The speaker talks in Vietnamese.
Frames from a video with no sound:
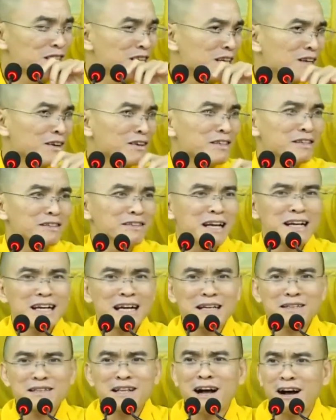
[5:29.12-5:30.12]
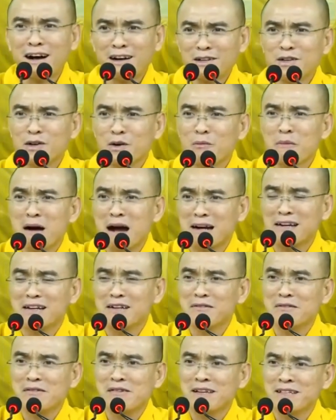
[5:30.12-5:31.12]
có những tháng ngày thở thôi cũng mệt
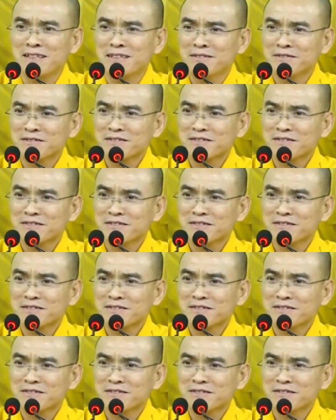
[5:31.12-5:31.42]
đó quý vị